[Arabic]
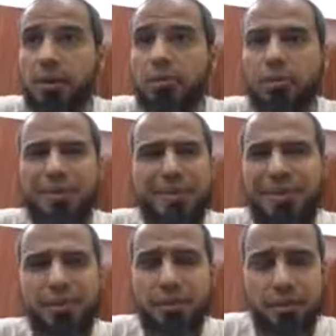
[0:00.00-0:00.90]
وطبعا
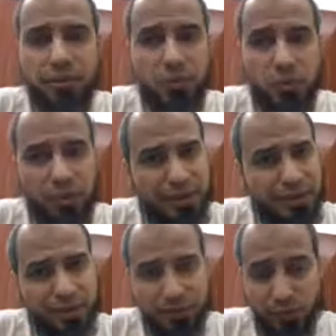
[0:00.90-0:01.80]
اي طريقه من دول هي
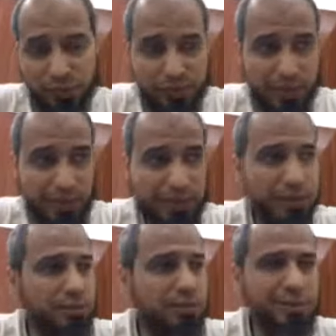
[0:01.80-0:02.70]
غير متفق
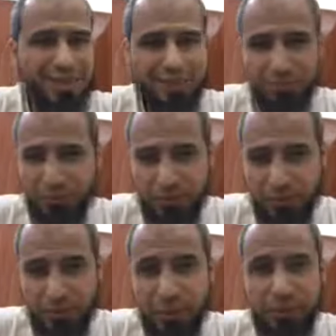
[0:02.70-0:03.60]
عليها وهي
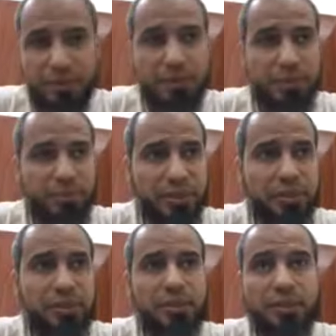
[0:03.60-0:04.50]
نوت ايفيدنس
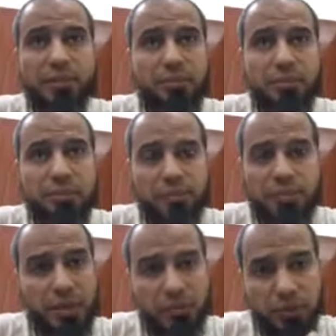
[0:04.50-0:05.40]
بيزد هي
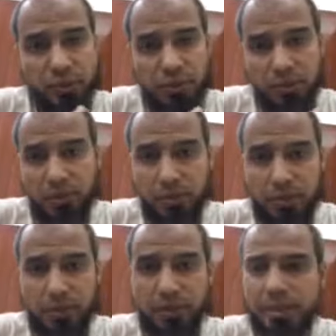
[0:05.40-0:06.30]
مجموعه اراء
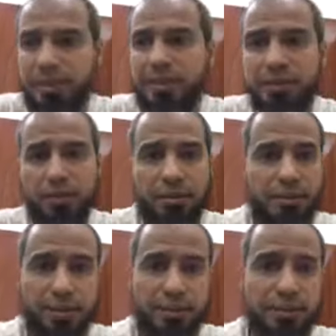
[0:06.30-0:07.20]
خبراء زي الطريقه
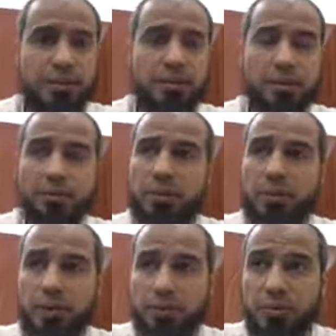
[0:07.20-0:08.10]
بتاعت الدي اس ام او
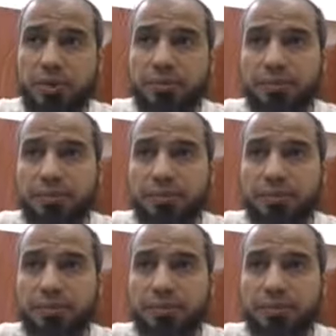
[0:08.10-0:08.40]
غيره يعني